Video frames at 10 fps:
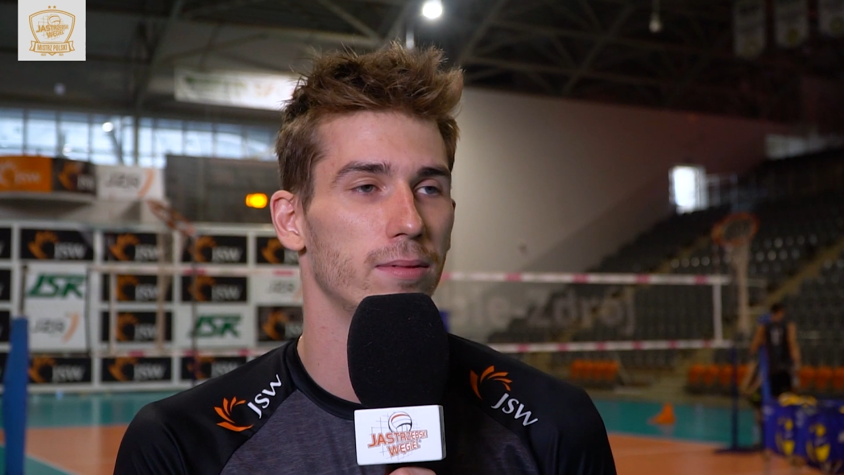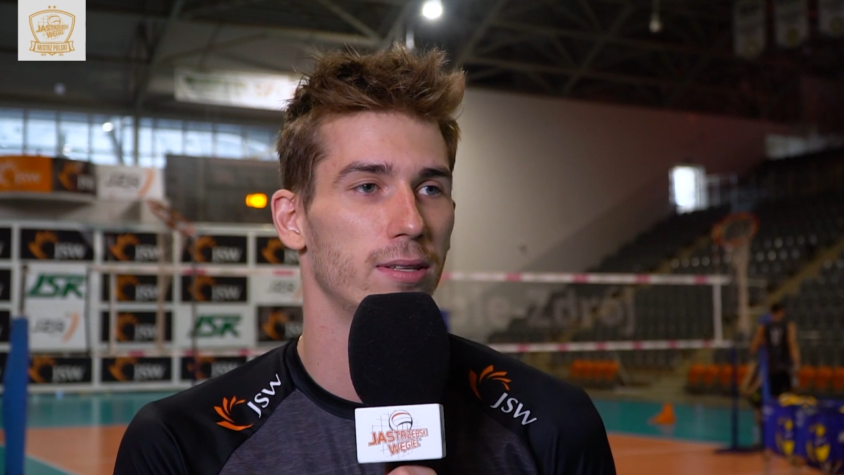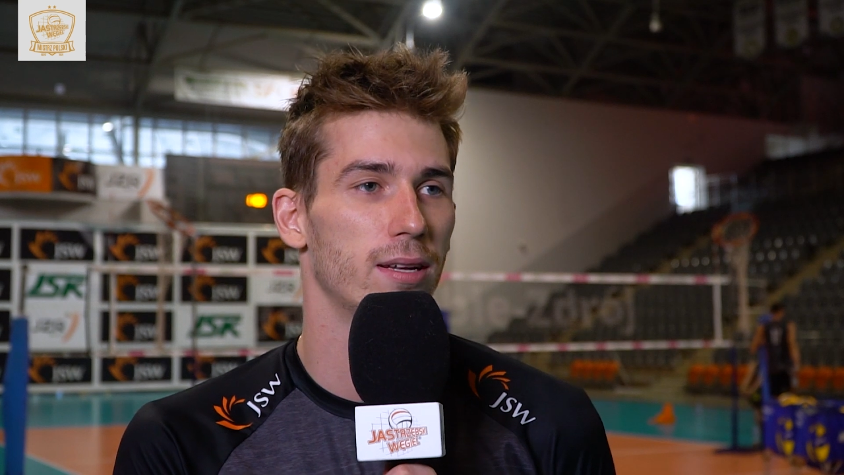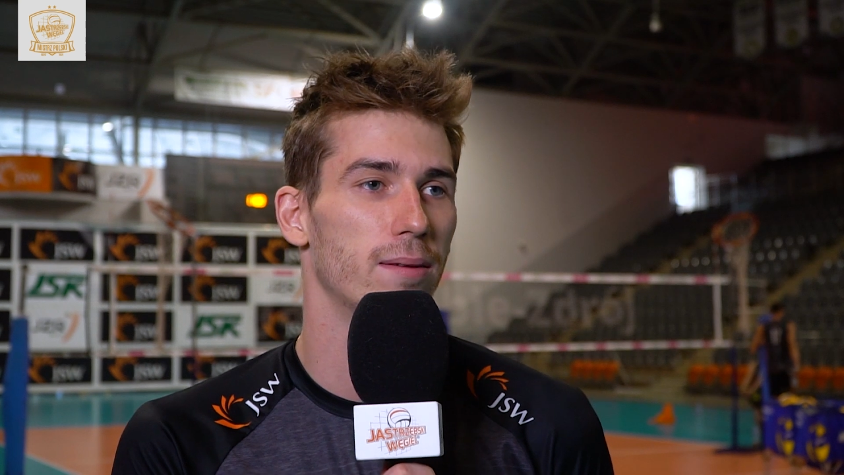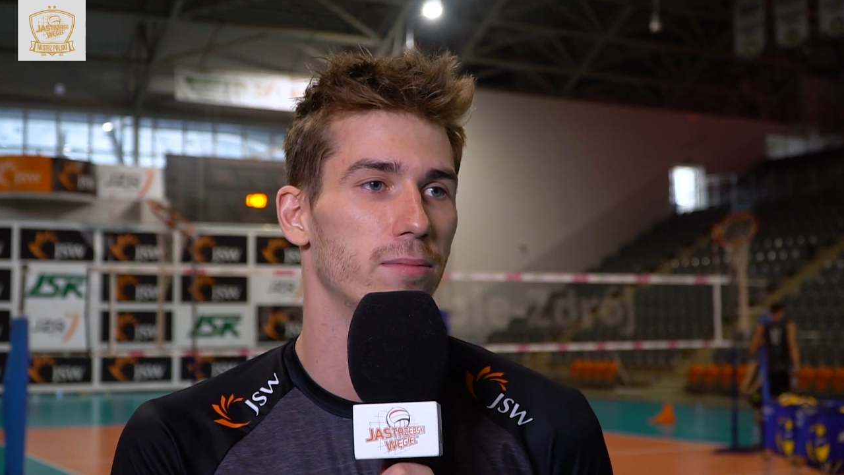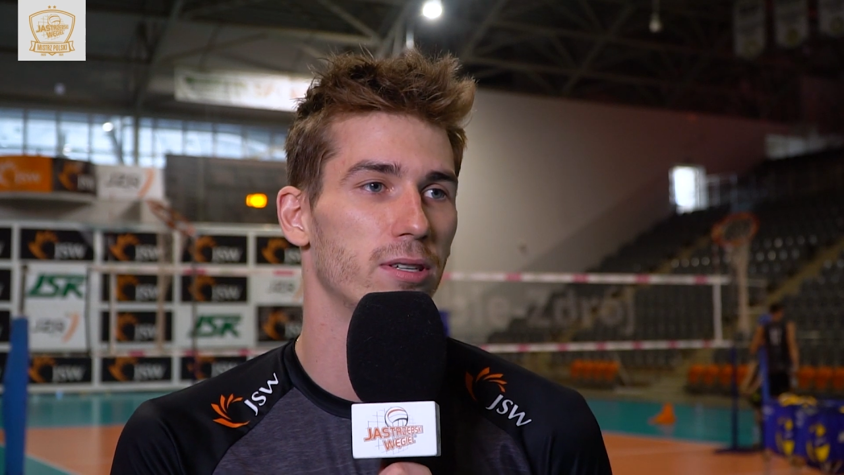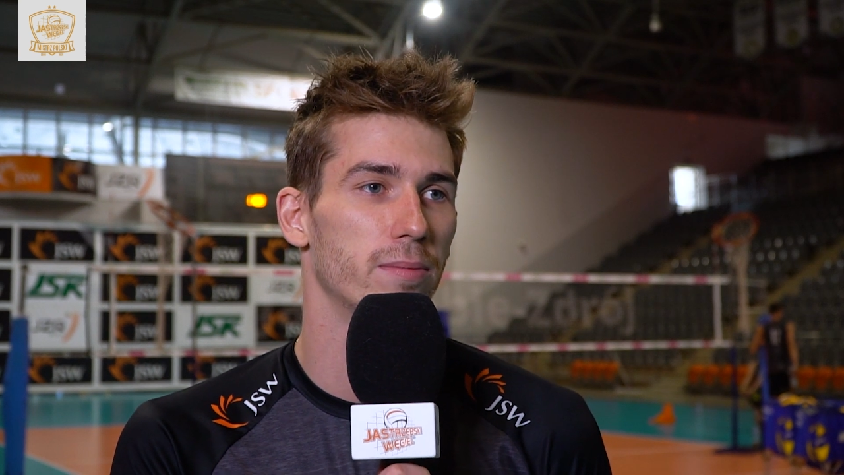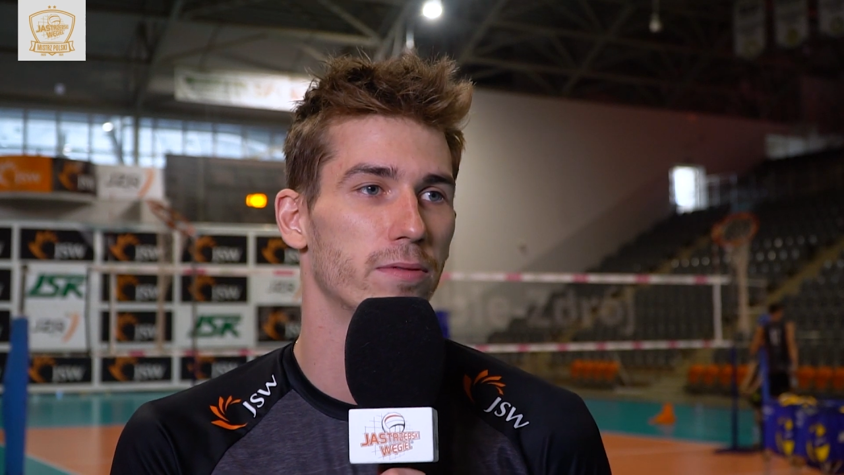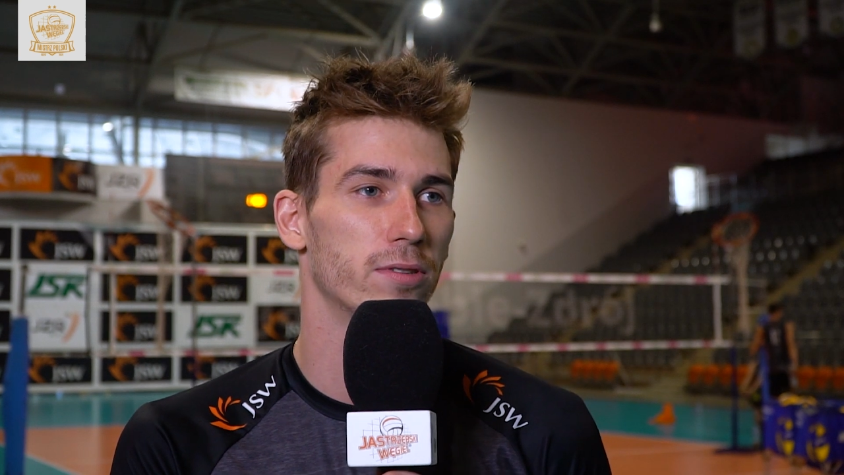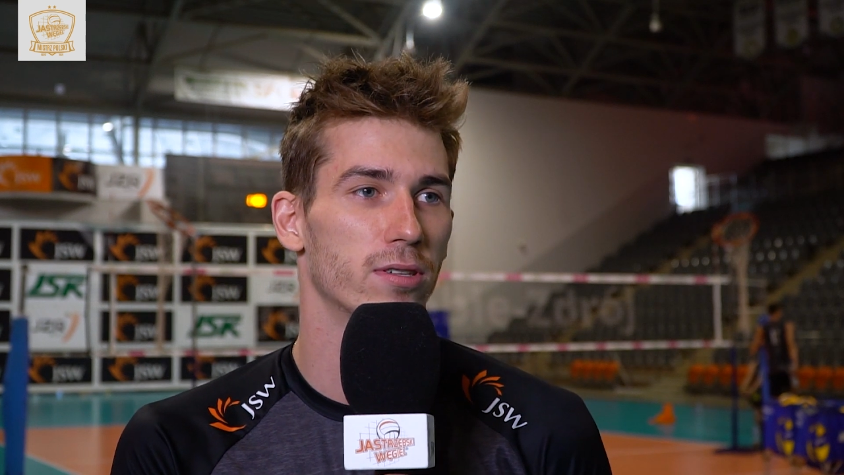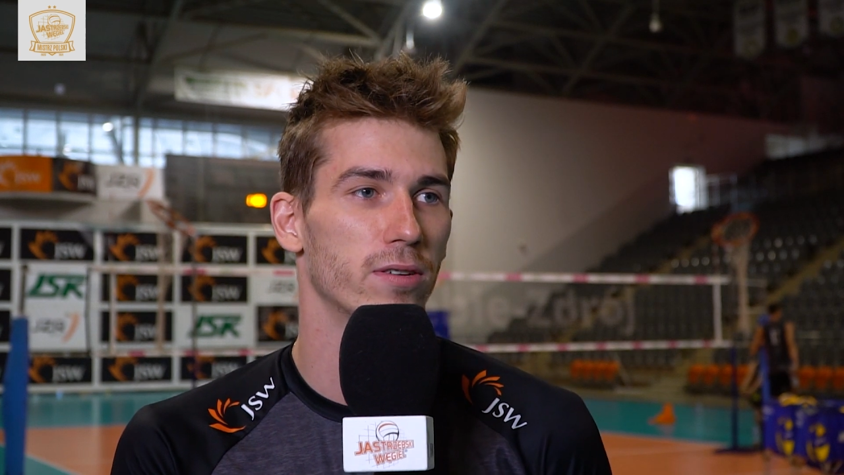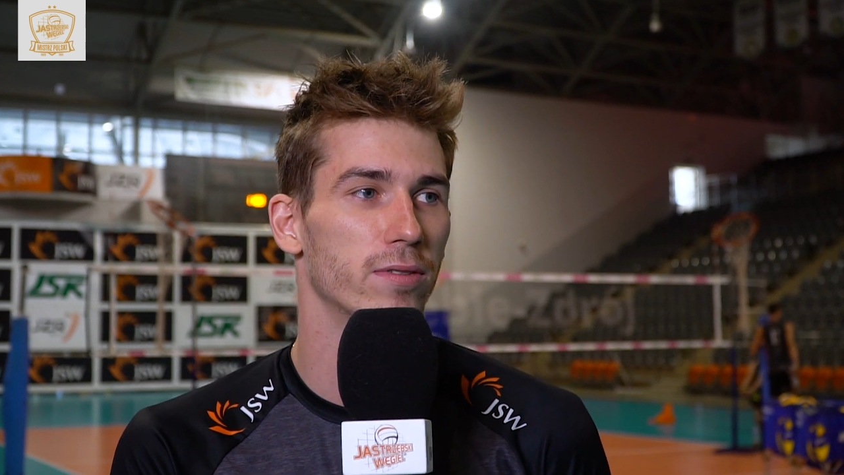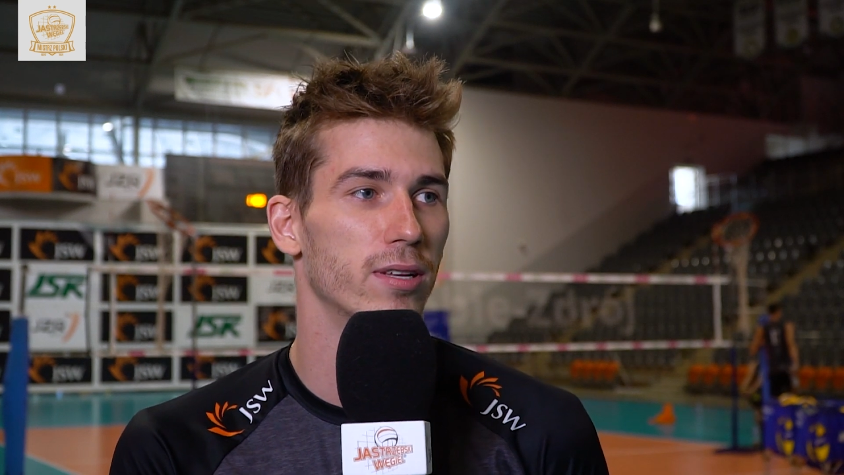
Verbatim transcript: i dałem z siebie wszystko,